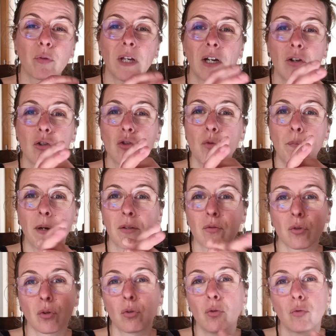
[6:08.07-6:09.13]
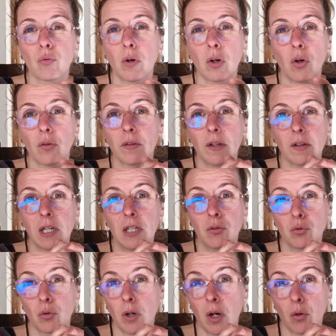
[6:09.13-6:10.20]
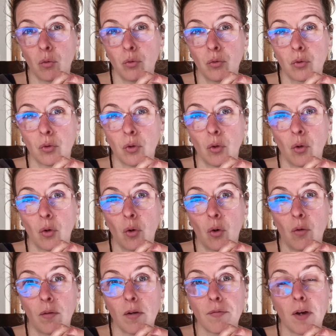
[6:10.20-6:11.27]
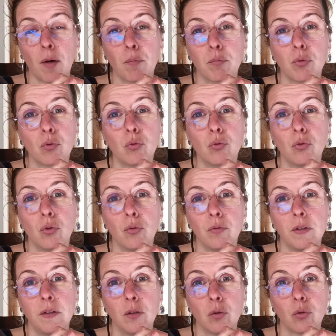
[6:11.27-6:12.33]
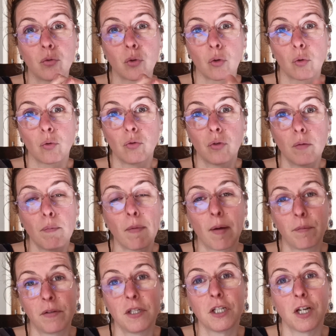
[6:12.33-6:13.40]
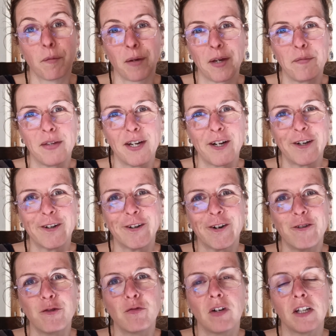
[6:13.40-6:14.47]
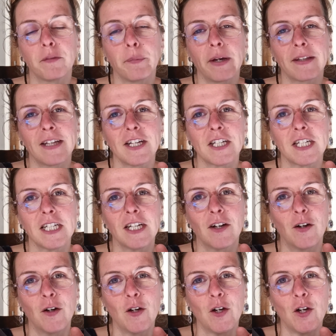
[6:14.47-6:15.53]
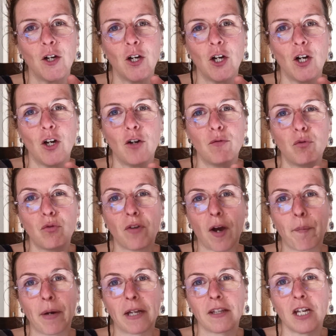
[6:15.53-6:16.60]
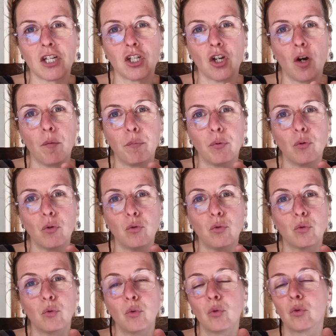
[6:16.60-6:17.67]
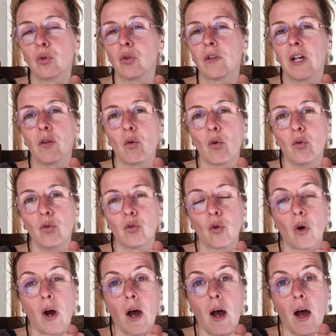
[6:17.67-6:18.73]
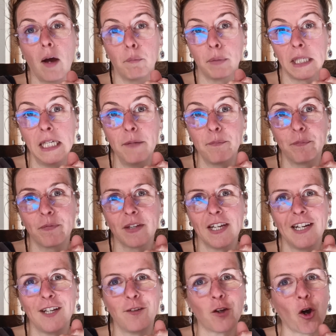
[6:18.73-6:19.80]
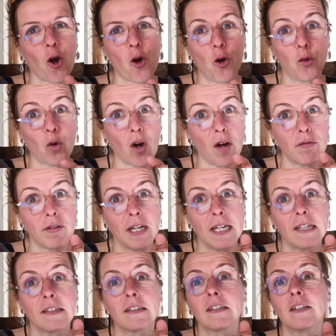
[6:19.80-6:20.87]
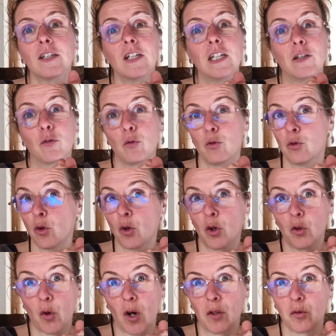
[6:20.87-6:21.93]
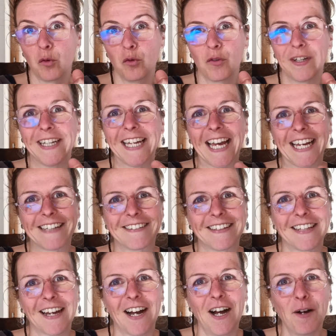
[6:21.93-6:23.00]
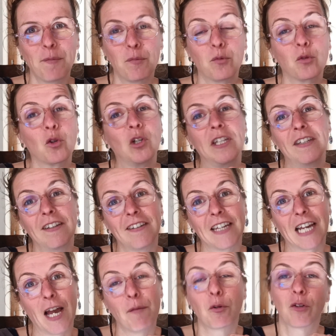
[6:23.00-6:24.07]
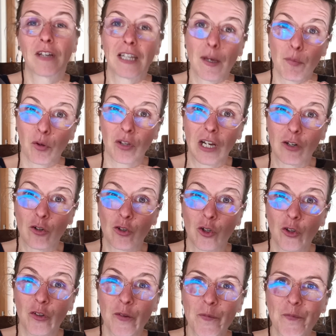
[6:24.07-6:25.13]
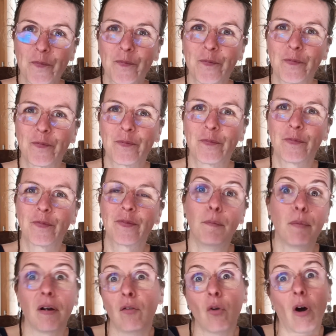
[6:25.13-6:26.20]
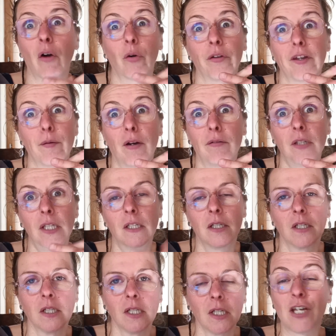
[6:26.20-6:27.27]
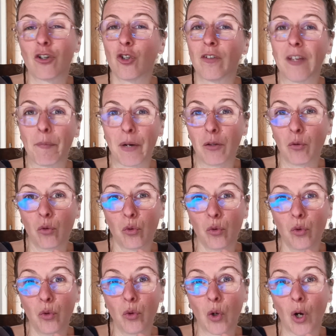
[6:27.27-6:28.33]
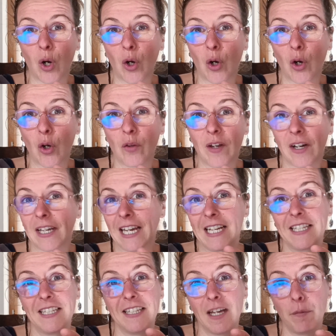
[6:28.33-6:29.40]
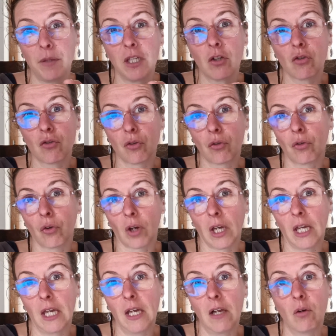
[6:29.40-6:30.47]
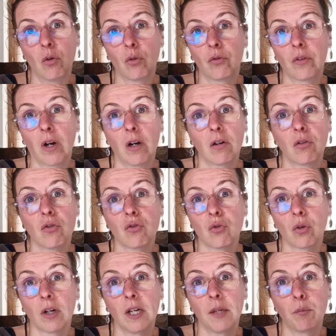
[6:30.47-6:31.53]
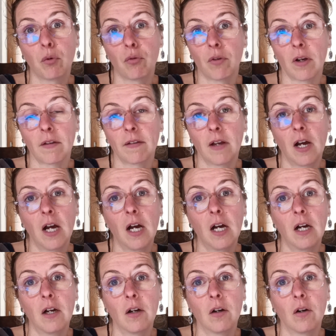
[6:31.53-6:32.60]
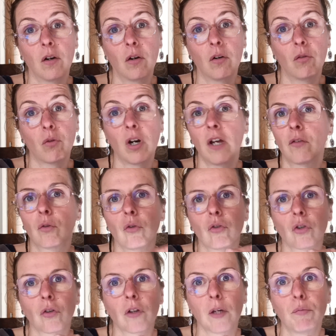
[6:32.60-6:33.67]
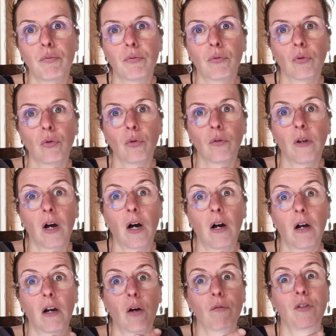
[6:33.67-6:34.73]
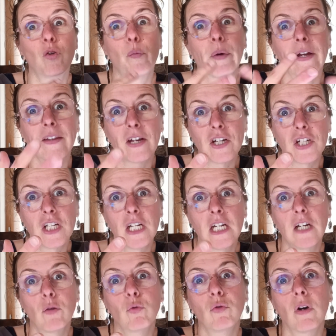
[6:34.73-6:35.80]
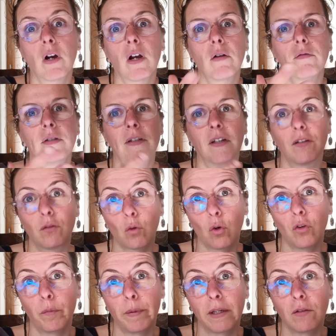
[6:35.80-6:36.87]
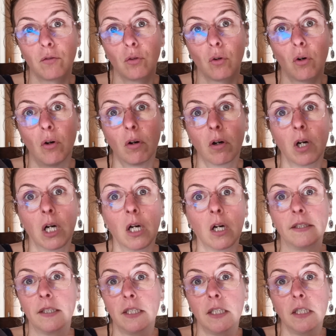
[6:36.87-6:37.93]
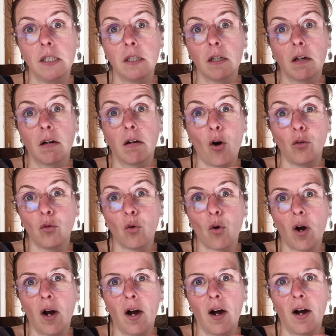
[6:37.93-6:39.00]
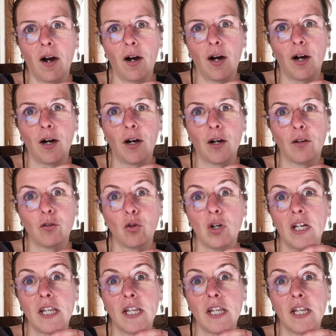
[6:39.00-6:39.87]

pour ça que je suis pas sûre qu'une fois qu'on sera sur la route, euh, on va faire beaucoup de vidéos sur YouTube, même si j'aimerais bien qu'on vous fasse partager euh, vous faire partager un peu du coup ce que ça nous aura appris et les erreurs qu'on aura faites, les solutions qu'on aura trouvées, etc. Parce que l'idée c'est quand même que ça t'apporte quelque chose, pas de raconter ma vie. Et je sais pas du tout euh, dans quelle dynamique je serai, le temps que j'aurai pour faire ça. Euh, voilà, est-ce que je serai plutôt dans l'envie de partager ou dans l'envie d'introspection Si euh, on aura de